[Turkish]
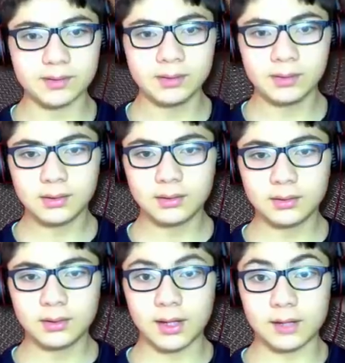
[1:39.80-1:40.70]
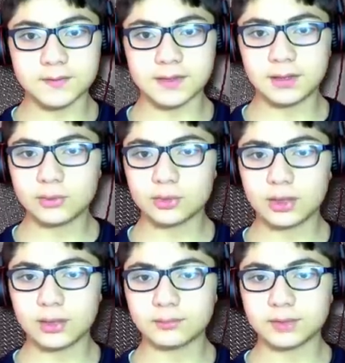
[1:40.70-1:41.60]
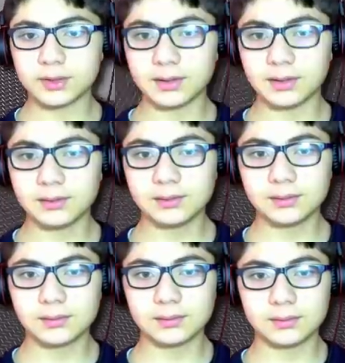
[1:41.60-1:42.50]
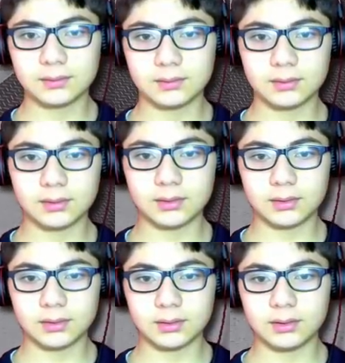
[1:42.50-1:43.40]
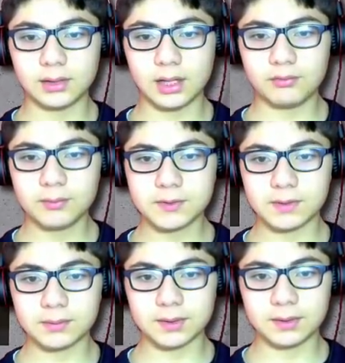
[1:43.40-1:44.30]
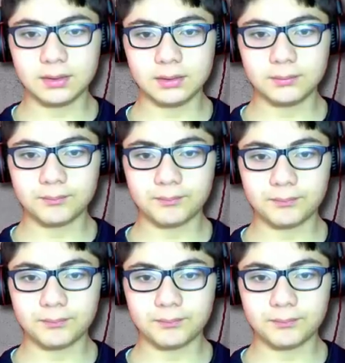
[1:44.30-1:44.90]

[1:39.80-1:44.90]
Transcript: bir harita. Efsane güzel yapmışlar yani. Ee, knife'ımız var bir tane.